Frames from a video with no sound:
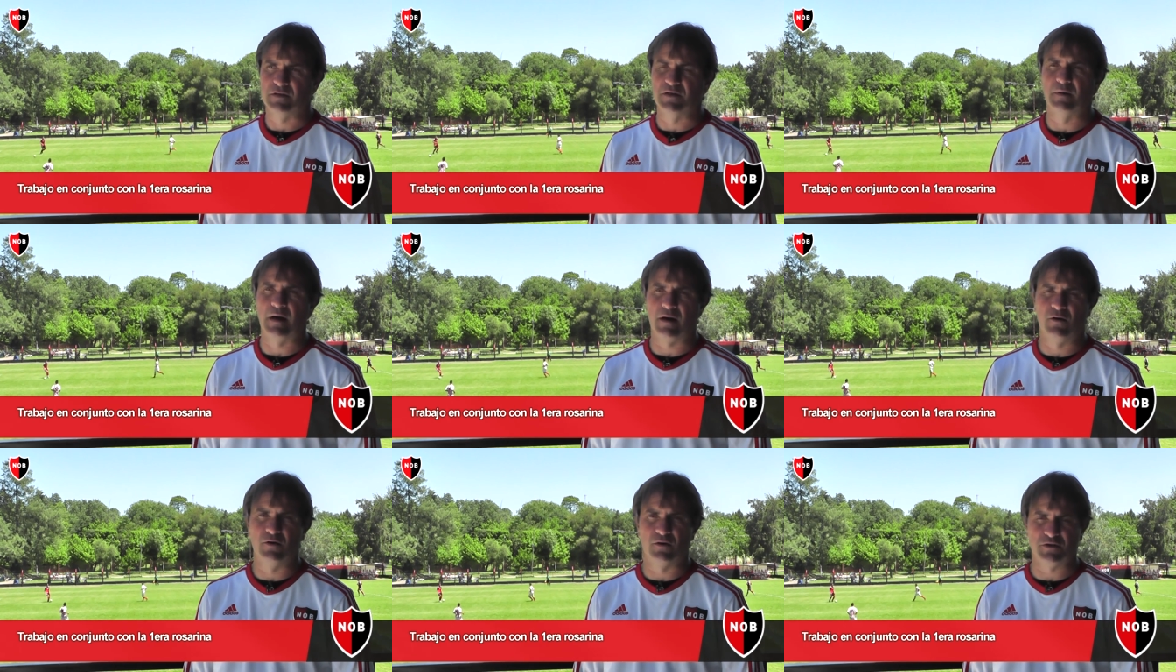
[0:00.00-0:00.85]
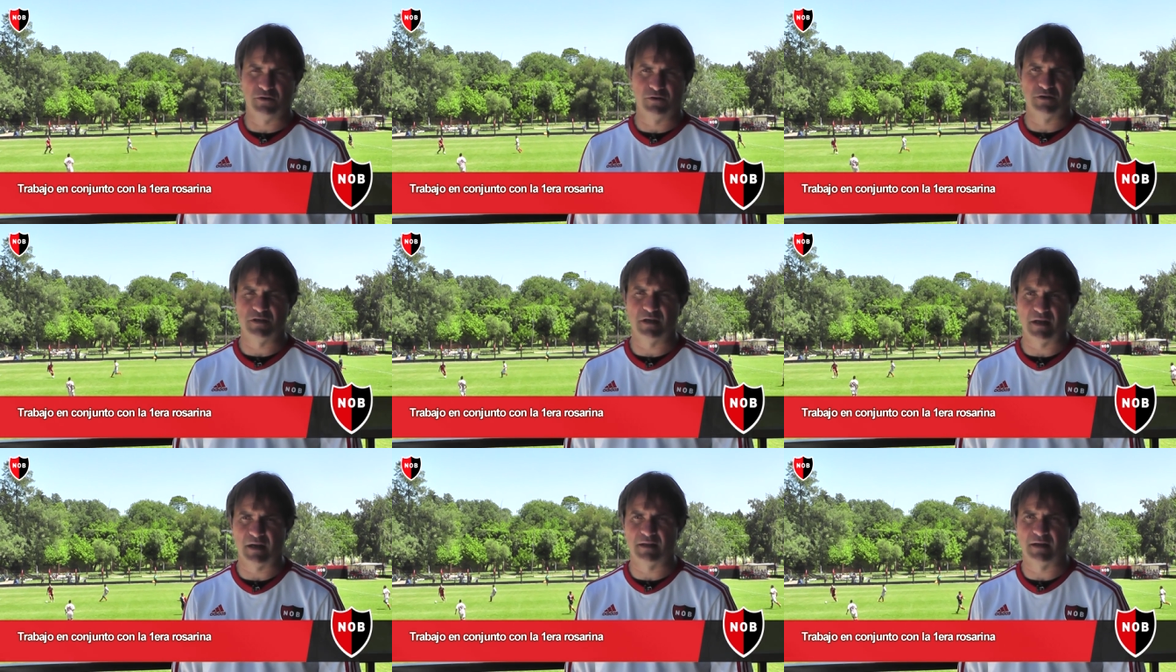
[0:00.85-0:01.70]
llevar lo que yo
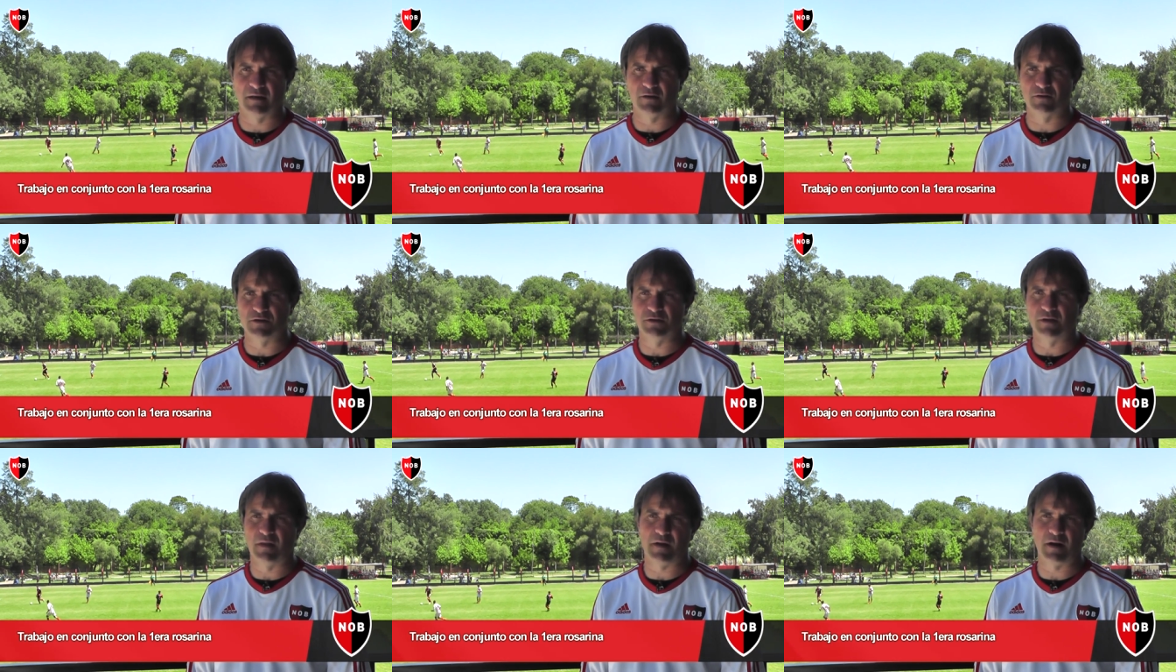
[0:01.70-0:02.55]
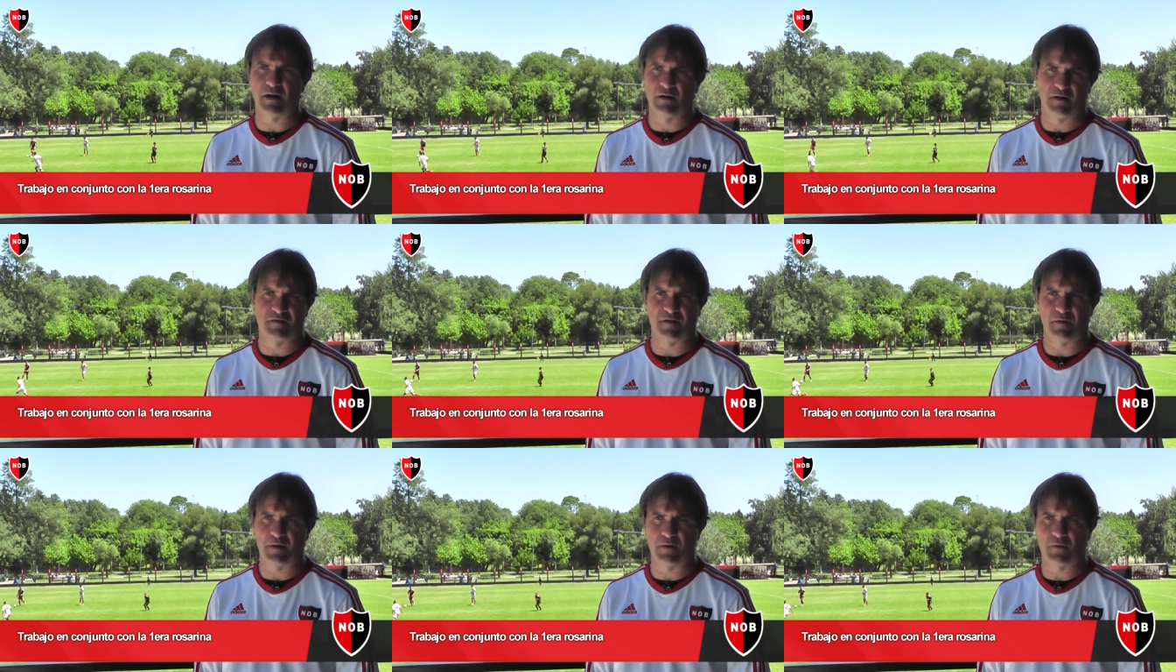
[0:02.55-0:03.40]
considera que están en condiciones de entrenar en
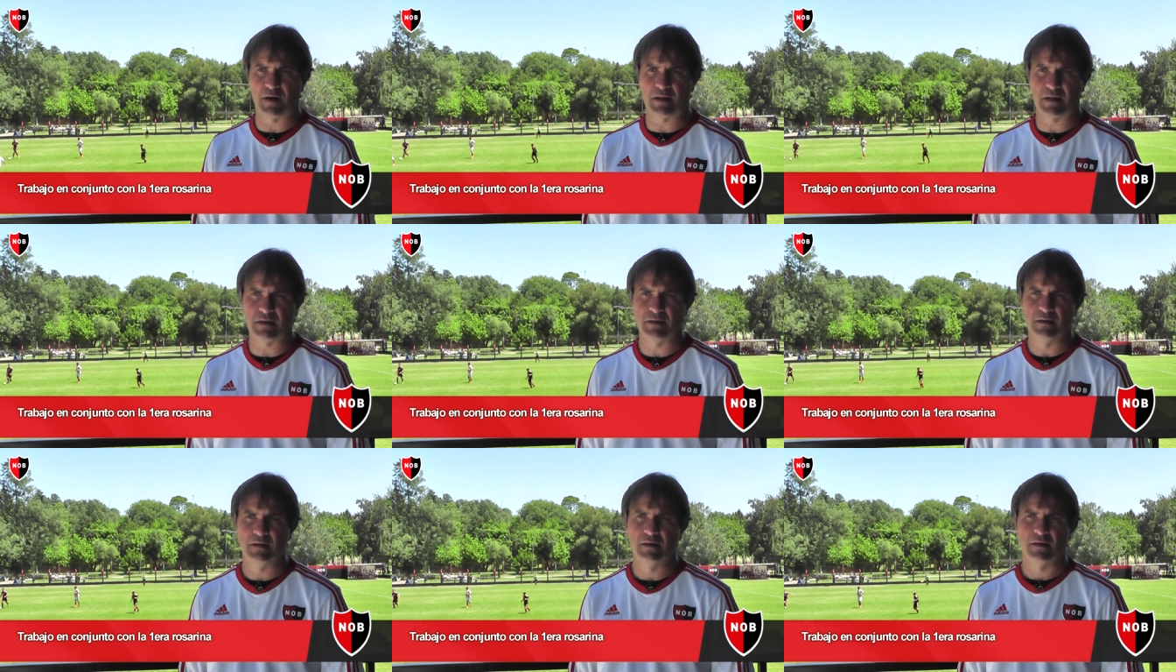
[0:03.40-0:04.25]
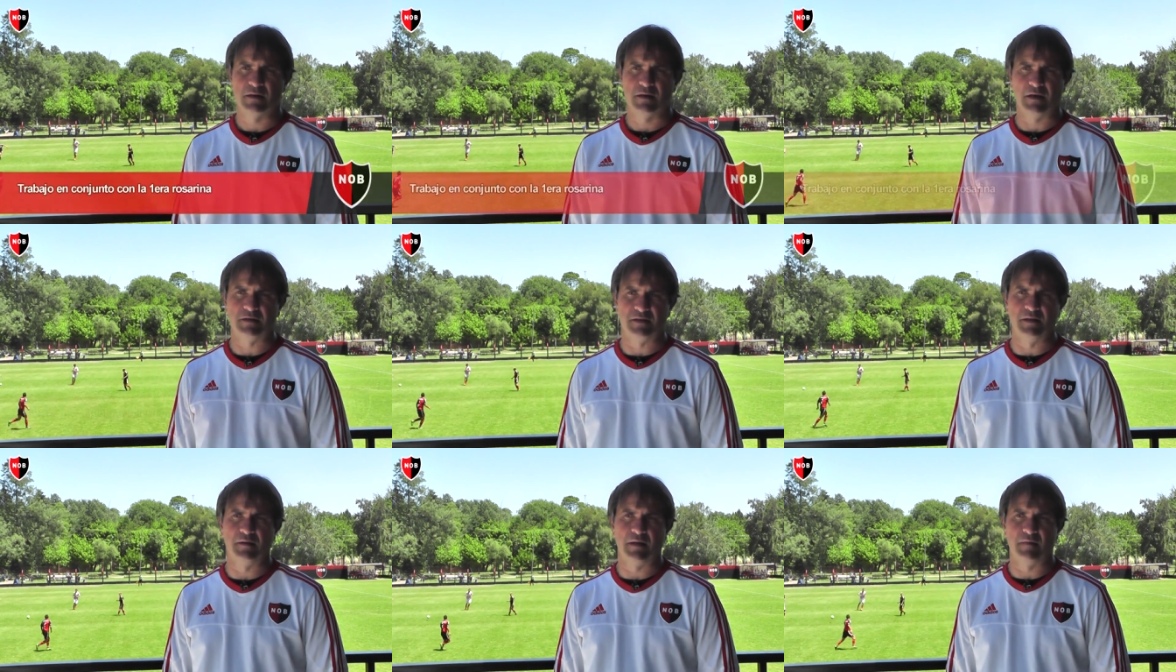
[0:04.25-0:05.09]
reserva y en cuarta, y
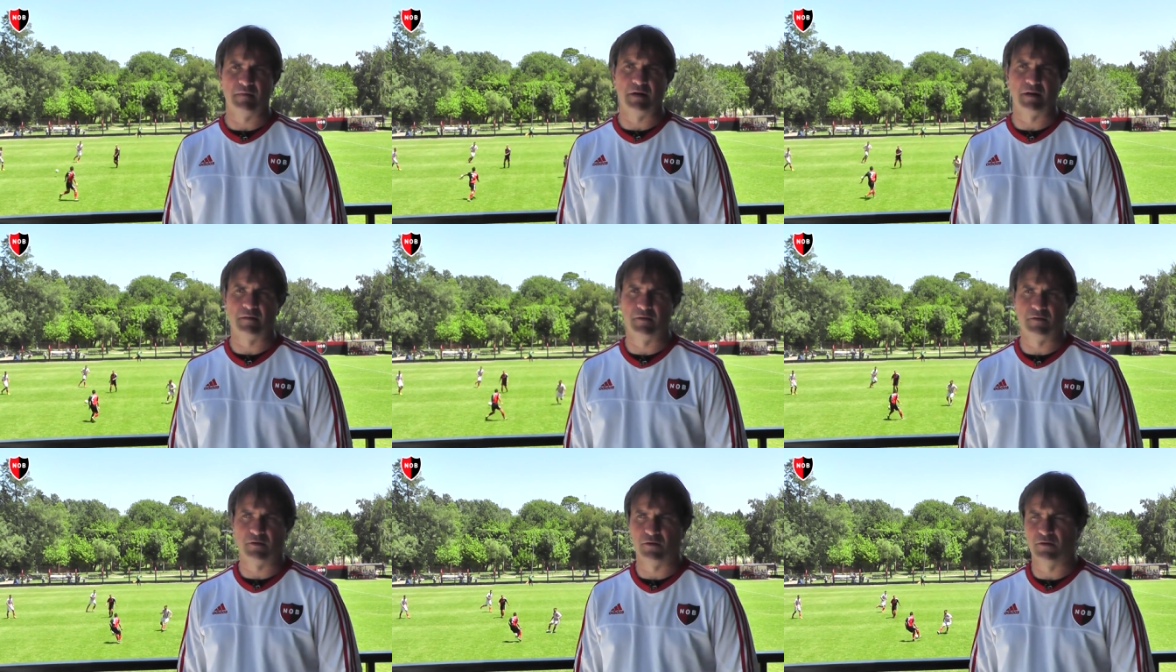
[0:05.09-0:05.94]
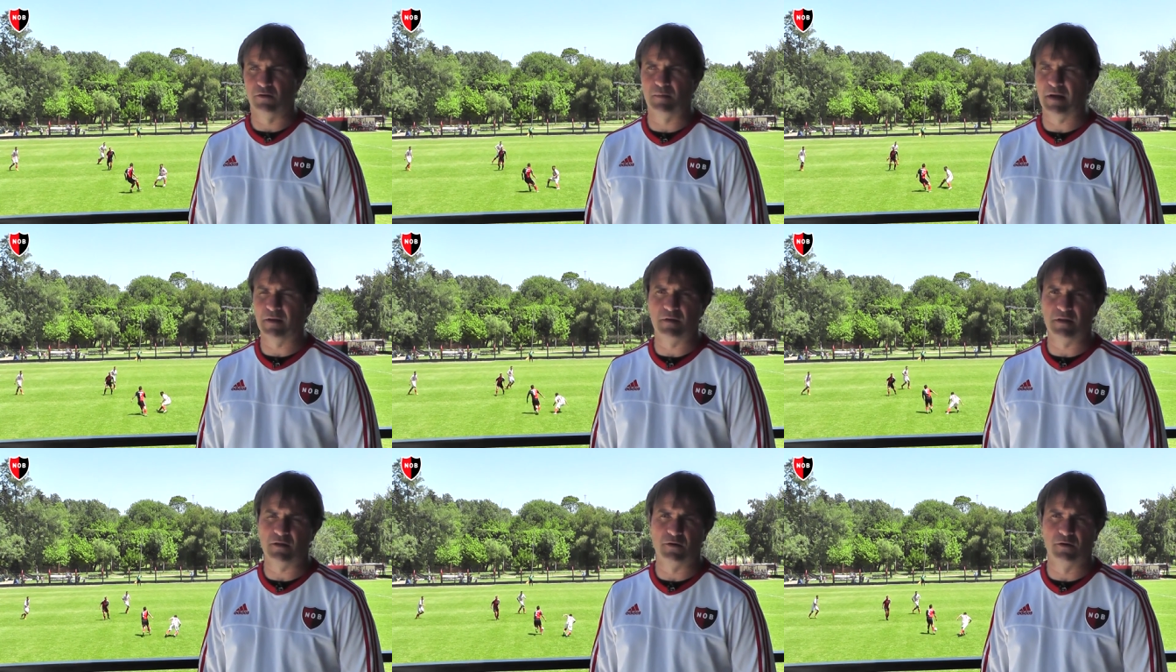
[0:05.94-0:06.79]
así entrenar con no más de
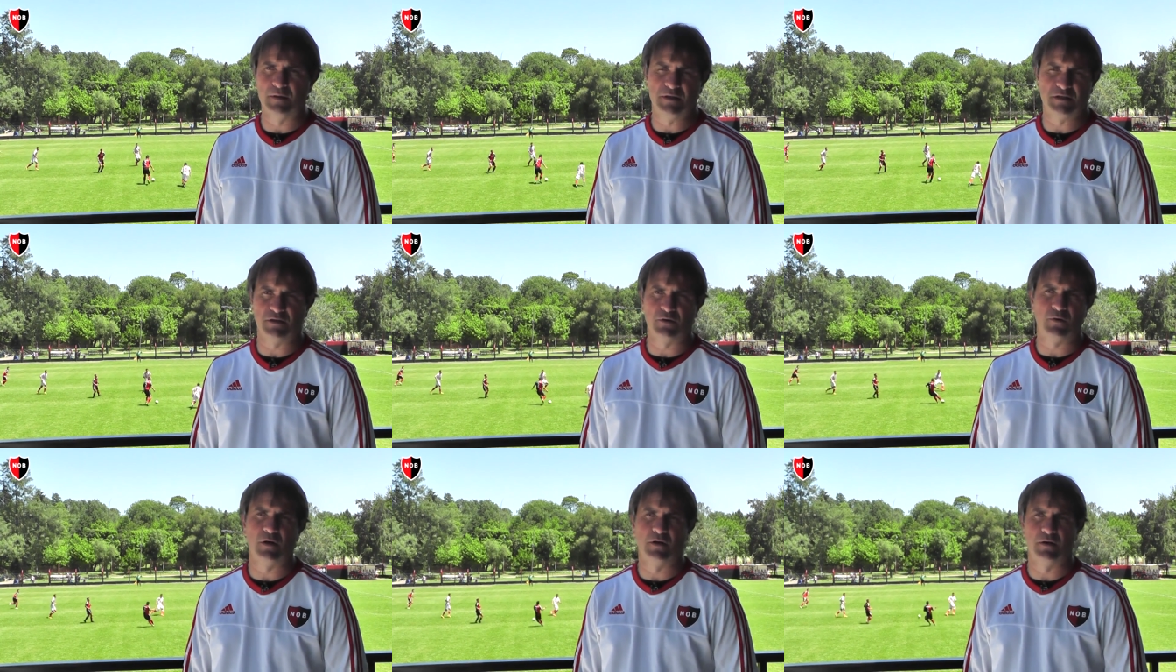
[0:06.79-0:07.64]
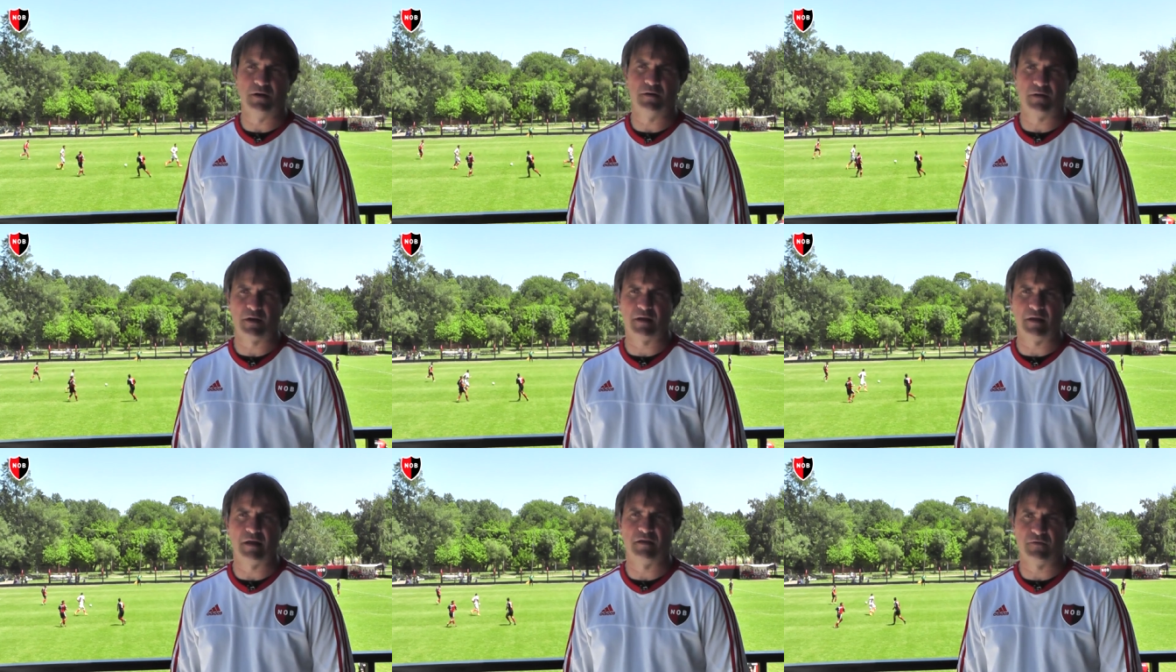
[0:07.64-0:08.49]
22 o 25 jugadores,
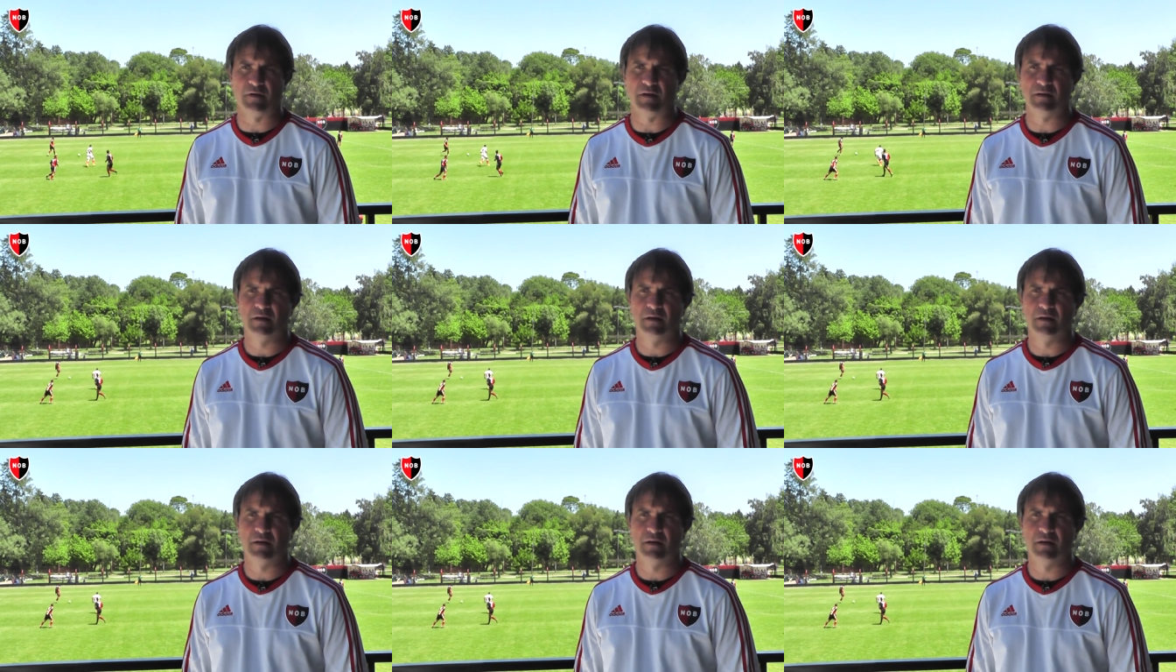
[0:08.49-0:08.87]
que eso es